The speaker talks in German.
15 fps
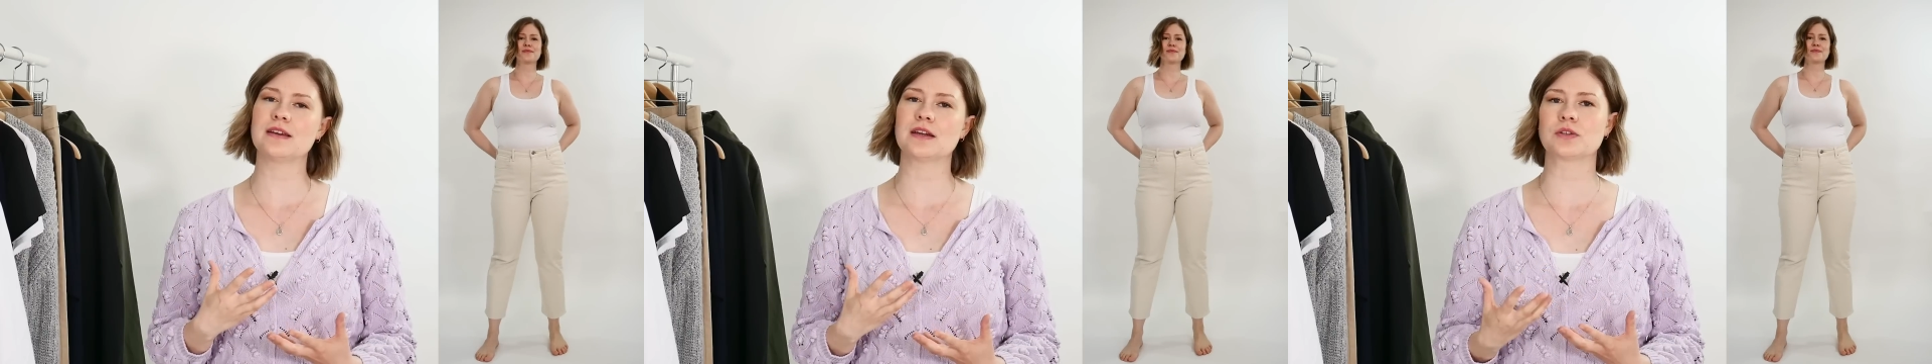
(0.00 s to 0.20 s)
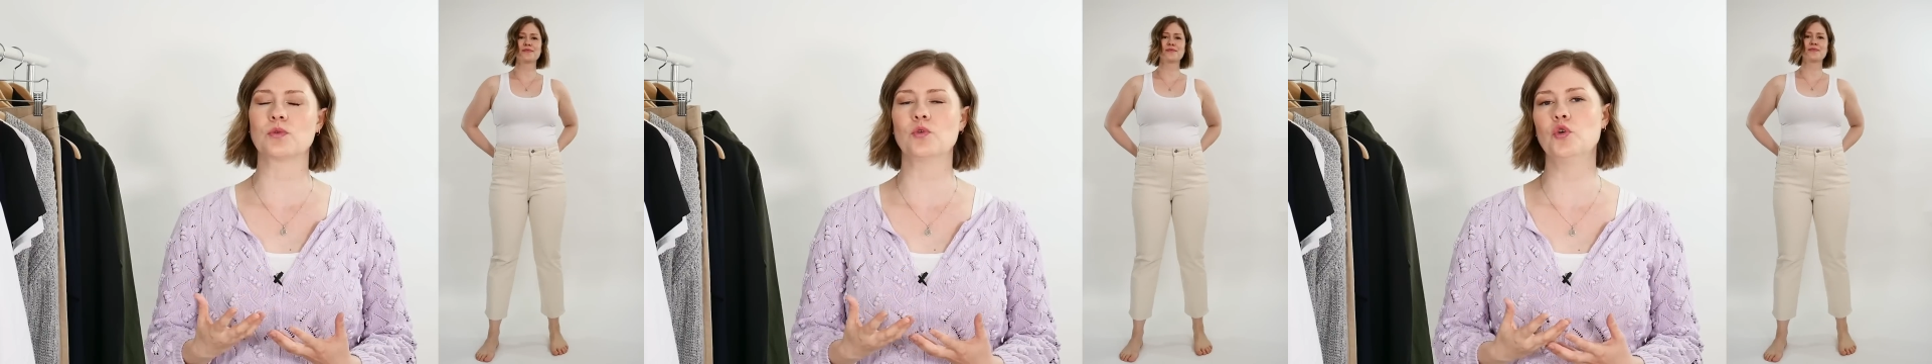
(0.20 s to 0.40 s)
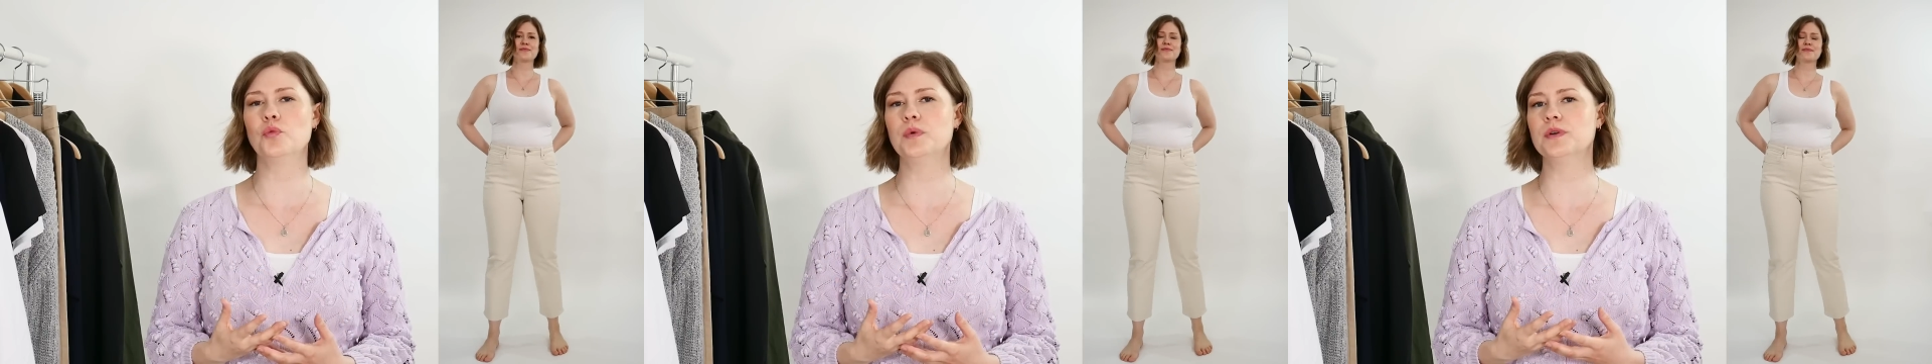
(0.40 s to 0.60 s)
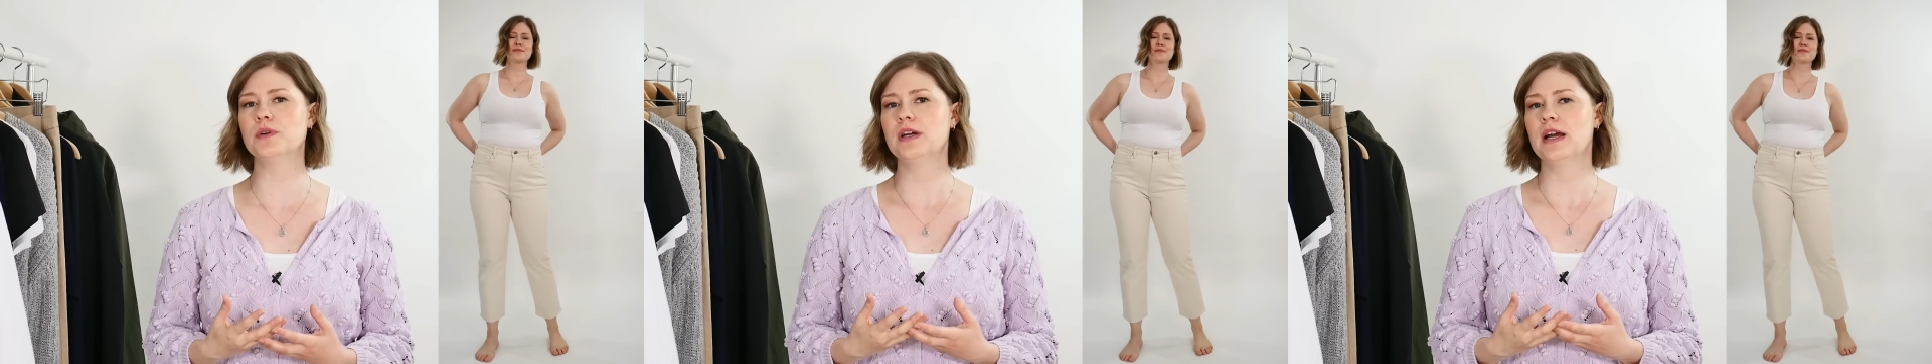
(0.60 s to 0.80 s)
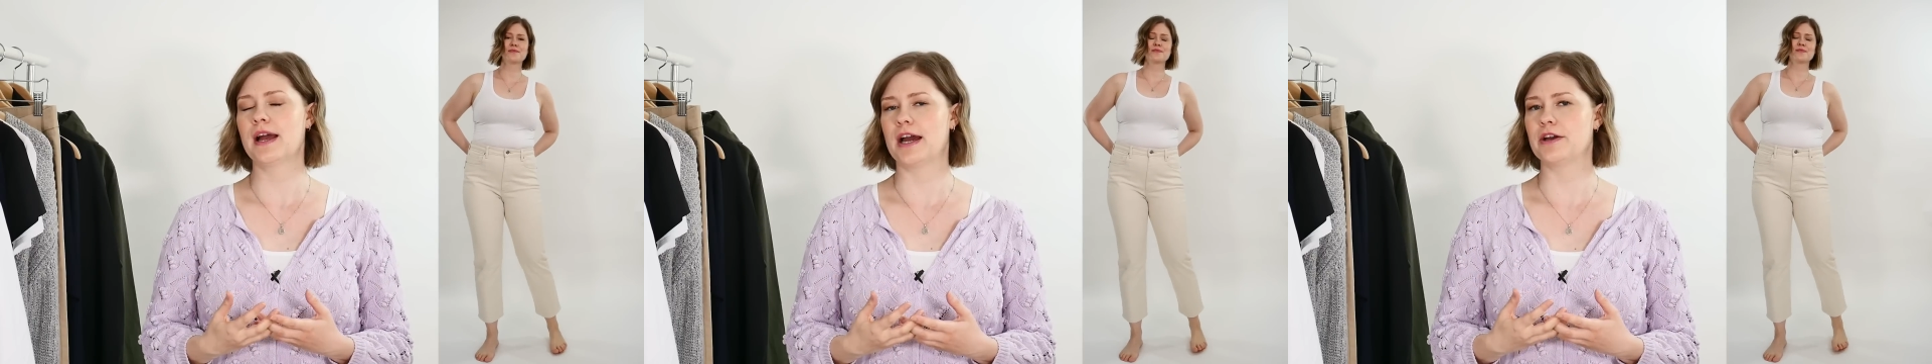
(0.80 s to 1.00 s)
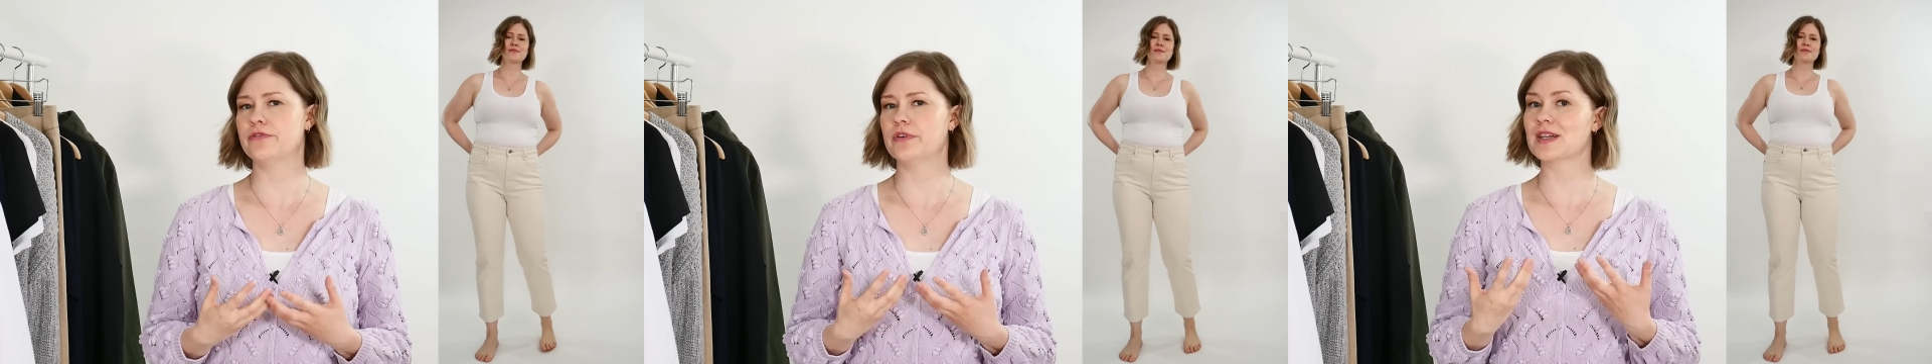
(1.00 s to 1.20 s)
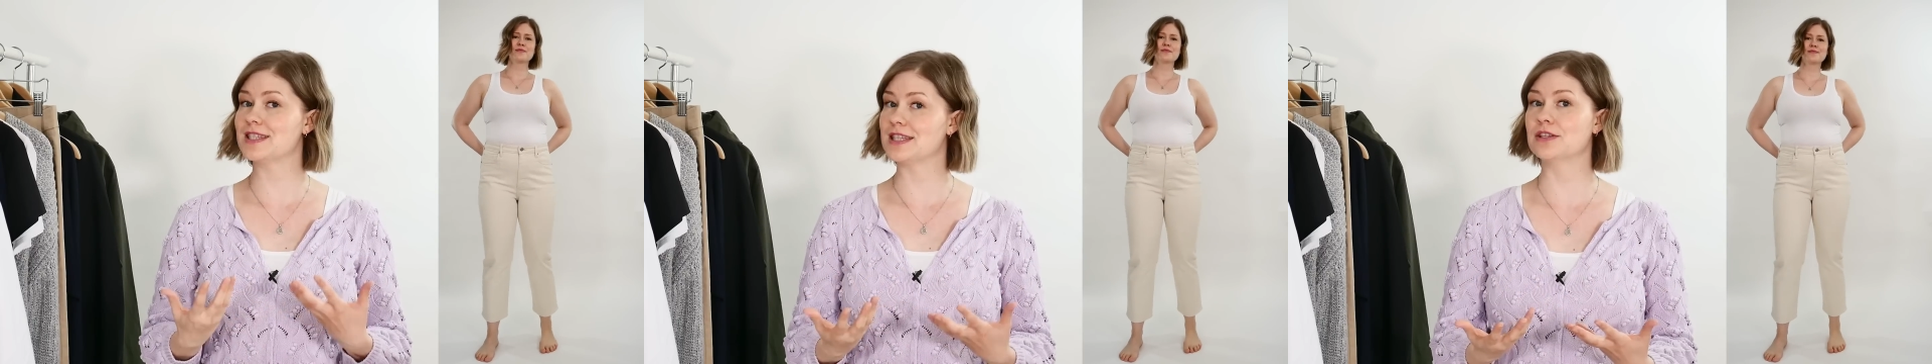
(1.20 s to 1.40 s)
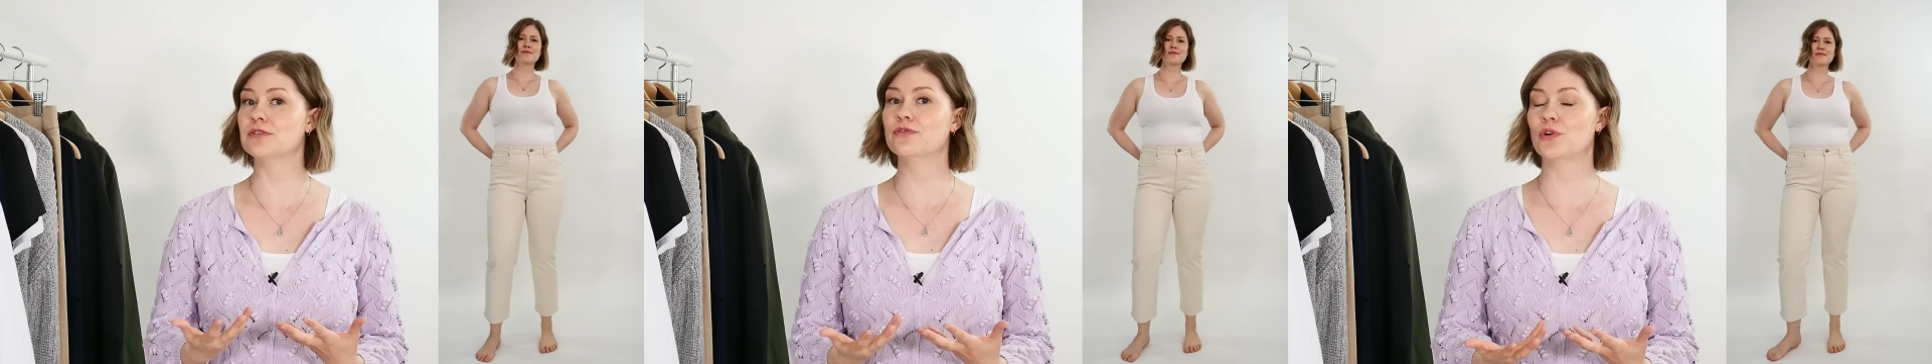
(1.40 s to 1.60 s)
Garderobe einfach
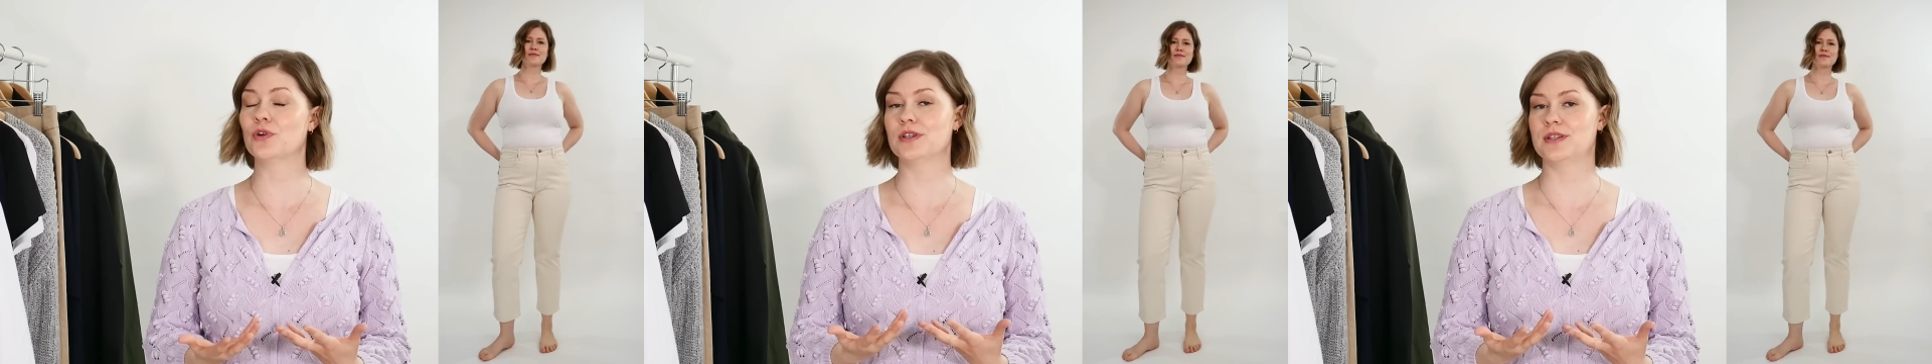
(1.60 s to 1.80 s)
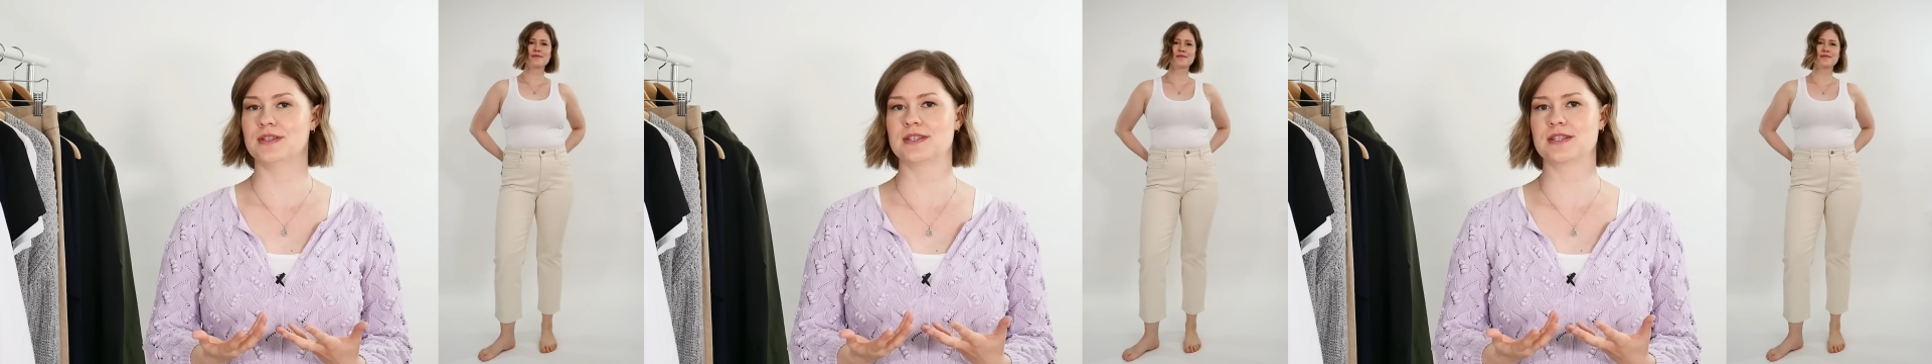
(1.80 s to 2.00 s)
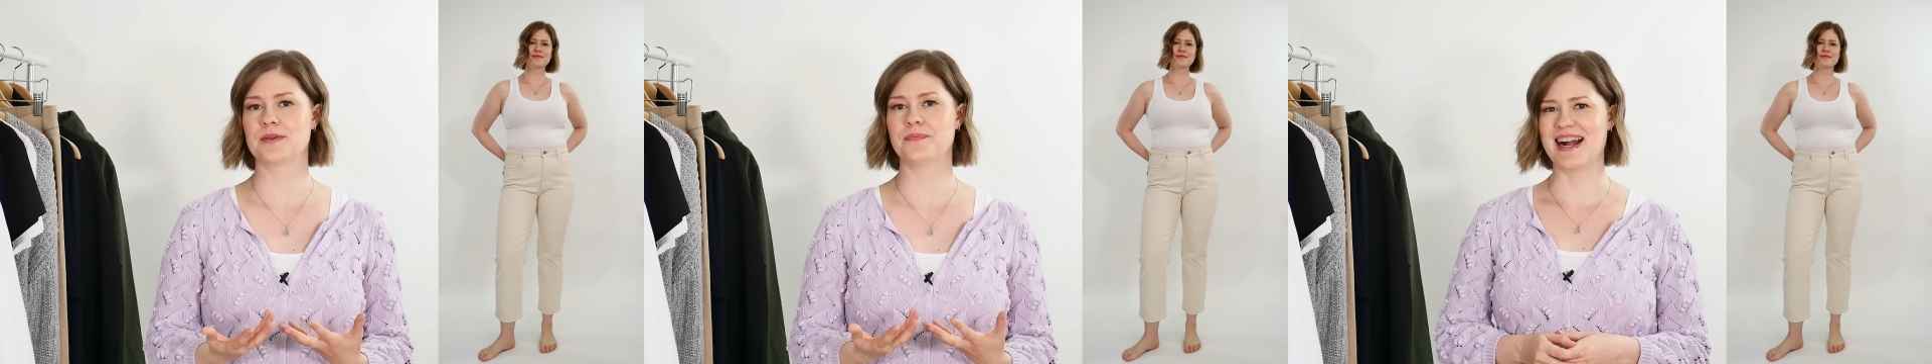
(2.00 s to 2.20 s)
sinnvoll ist.